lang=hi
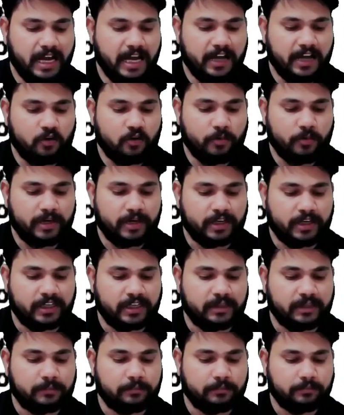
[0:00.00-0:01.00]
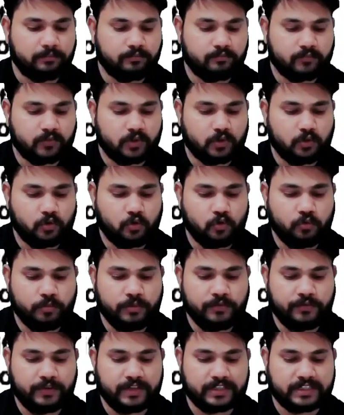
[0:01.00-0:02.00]
एग्रोबैक्टीरियम
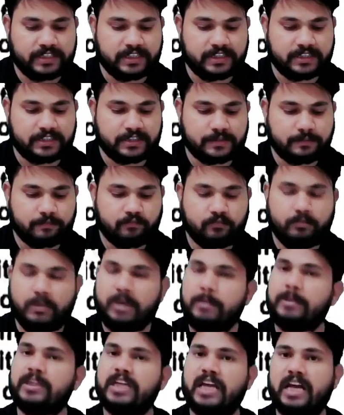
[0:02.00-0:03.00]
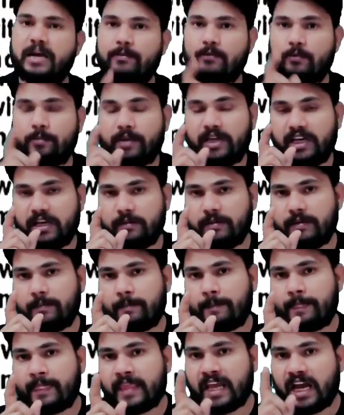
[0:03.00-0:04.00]
ट्यूमिफेसियंस मैंने बताया आपको पहले भी
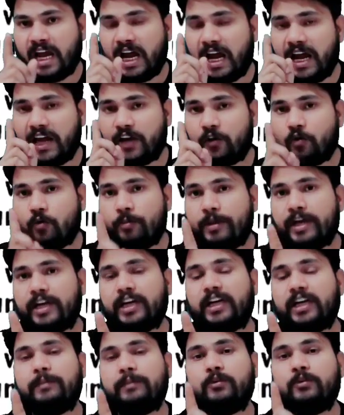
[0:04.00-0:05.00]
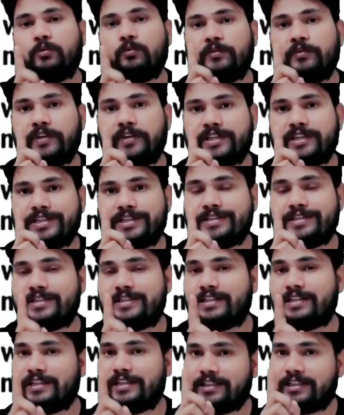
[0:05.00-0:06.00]
एक्रोबैक्ट्रियम ट्यूमिफेशन
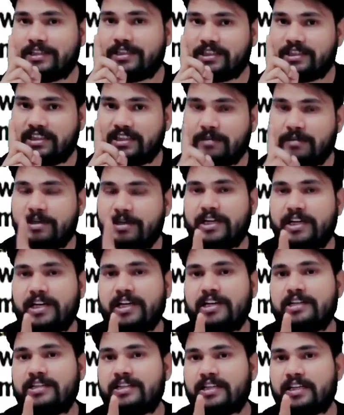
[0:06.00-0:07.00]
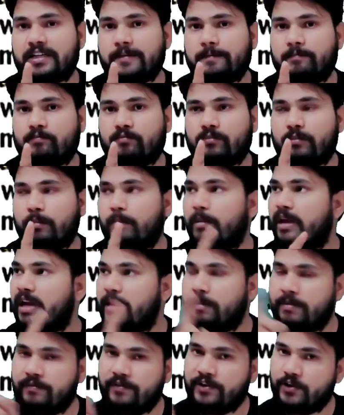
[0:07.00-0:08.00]
से रिलेटेड जितनी भी डिटेल्स है
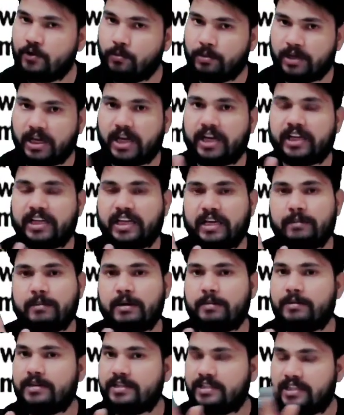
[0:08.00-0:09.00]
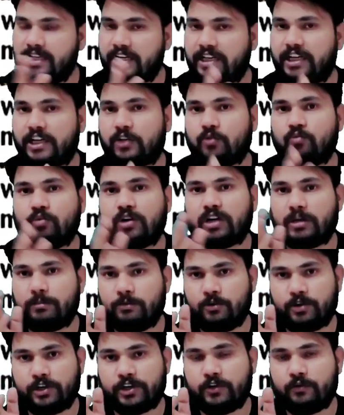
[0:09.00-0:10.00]
मैंने भी वीडियो बना रखे हैं मैं अभी शेयर कर दूंगा
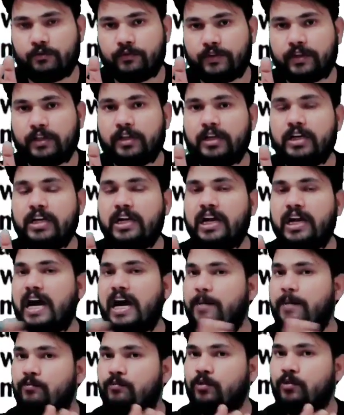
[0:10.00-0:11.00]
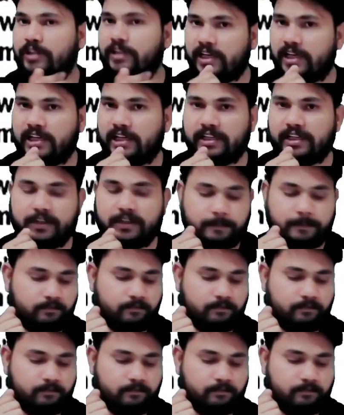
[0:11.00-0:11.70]
कम्युनिटी के ऊपर आप वो देख लेना